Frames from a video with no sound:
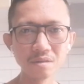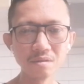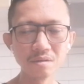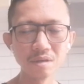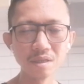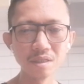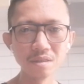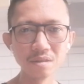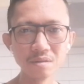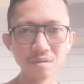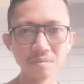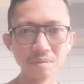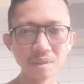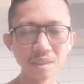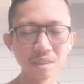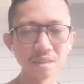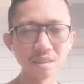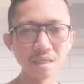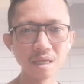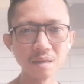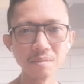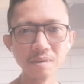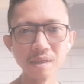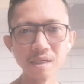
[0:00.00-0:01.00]
Kung ano. Basta
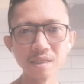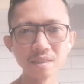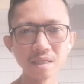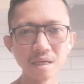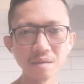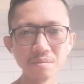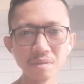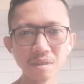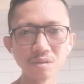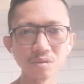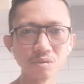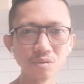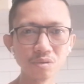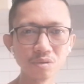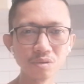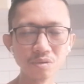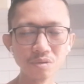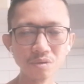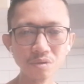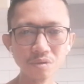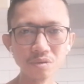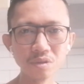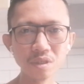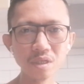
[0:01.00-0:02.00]
sabi lang sa amin,
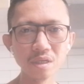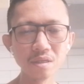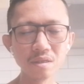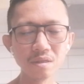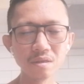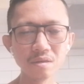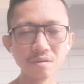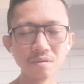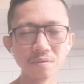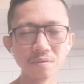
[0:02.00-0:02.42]
susundusin.